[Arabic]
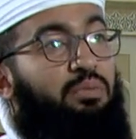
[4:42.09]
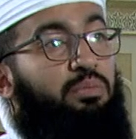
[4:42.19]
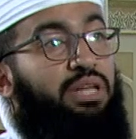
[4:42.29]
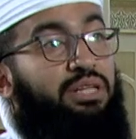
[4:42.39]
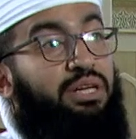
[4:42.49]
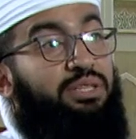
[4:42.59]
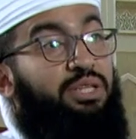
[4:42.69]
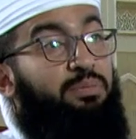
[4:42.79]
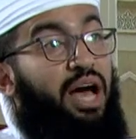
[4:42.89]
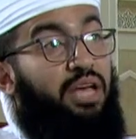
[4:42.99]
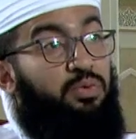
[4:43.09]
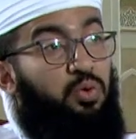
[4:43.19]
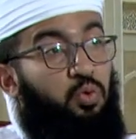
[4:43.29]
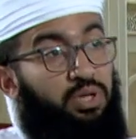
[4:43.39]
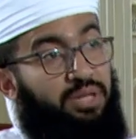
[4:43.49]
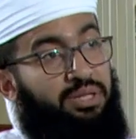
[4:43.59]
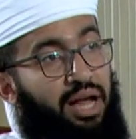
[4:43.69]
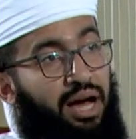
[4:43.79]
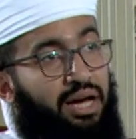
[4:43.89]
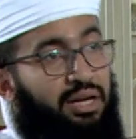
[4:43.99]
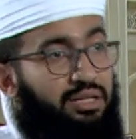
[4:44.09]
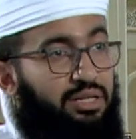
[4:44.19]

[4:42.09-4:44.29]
من الارتماء في هوية الآخر